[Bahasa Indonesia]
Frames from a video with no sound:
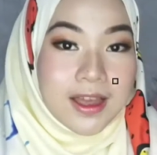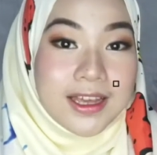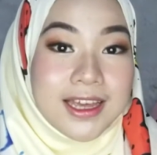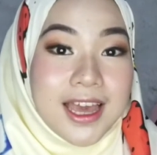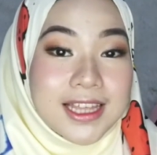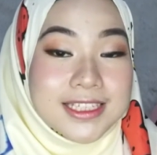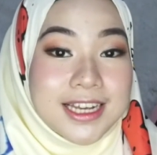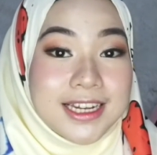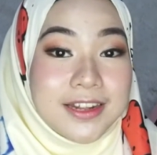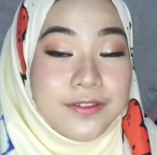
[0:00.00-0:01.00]
Oke okay guys,
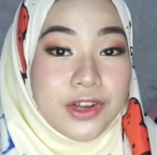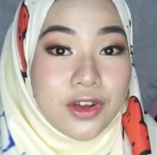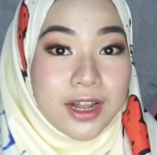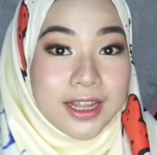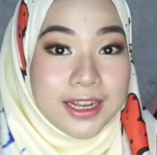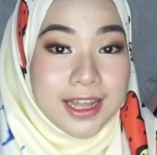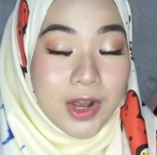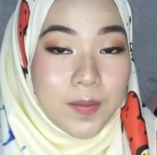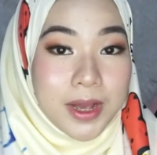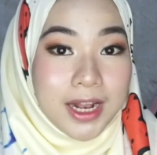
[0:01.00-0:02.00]
jadi di video kali ini
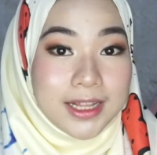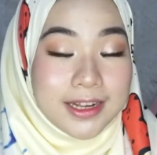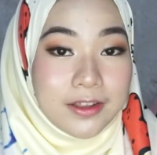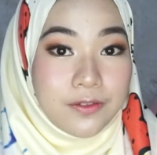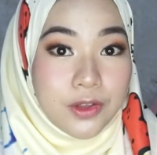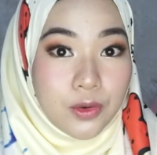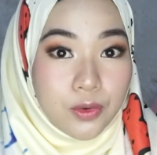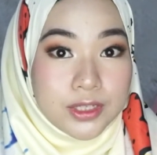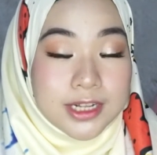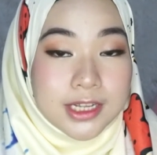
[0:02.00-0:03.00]
aku bakalan review
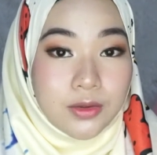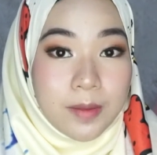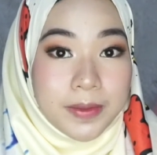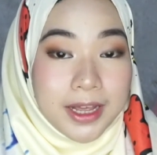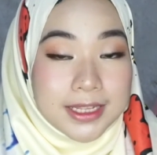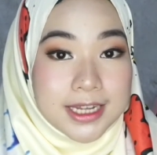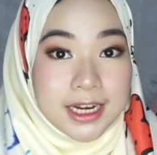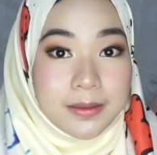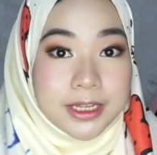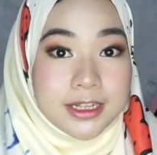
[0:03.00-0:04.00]
salah satu aplikasi yang
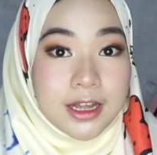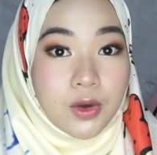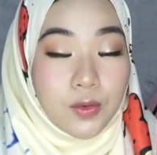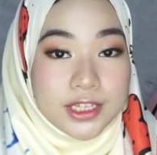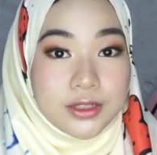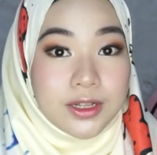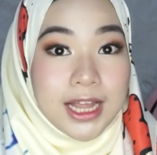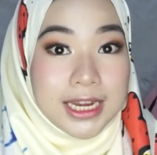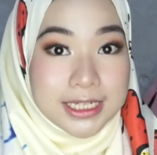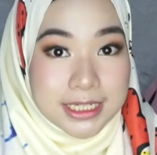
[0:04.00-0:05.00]
namanya adalah
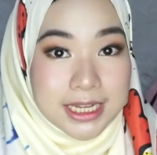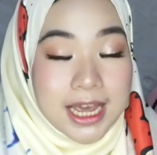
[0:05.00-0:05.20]
Quiz.id